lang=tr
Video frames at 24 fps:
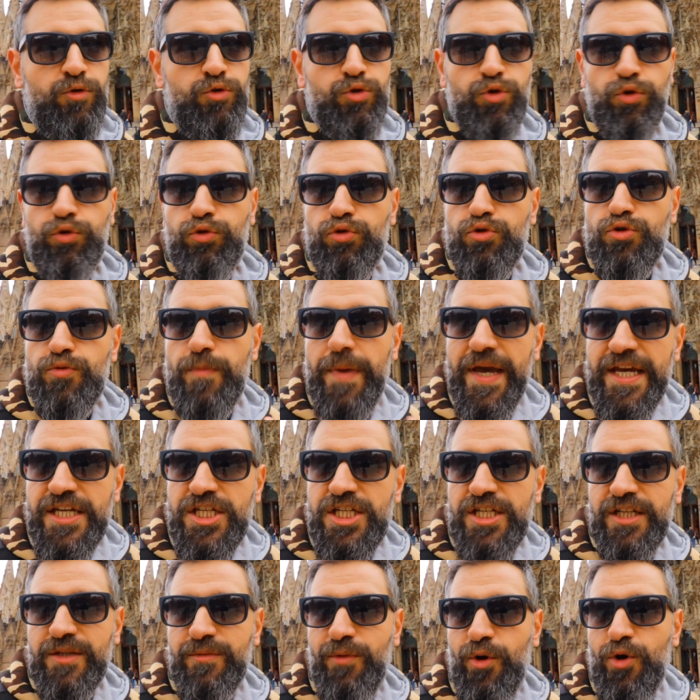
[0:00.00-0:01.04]

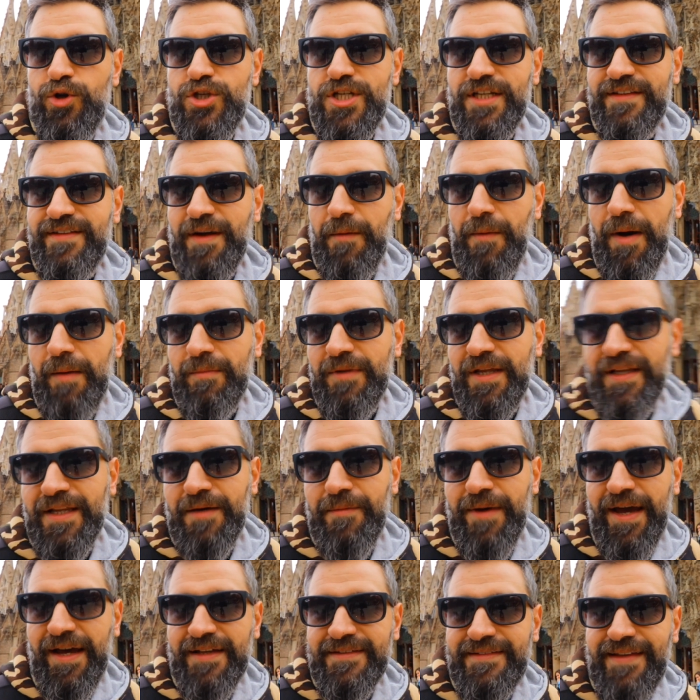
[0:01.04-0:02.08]
135 yıl boyunca
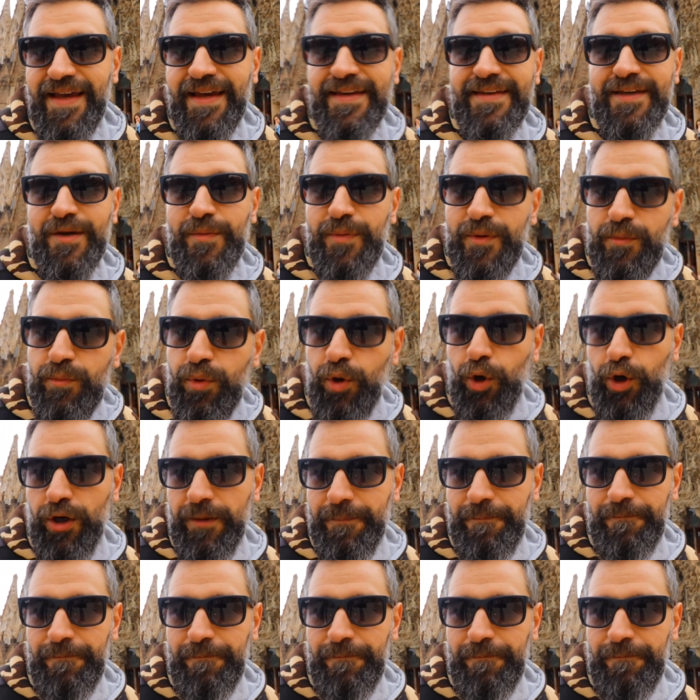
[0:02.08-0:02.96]
tamamlanamayan tek yapı bu.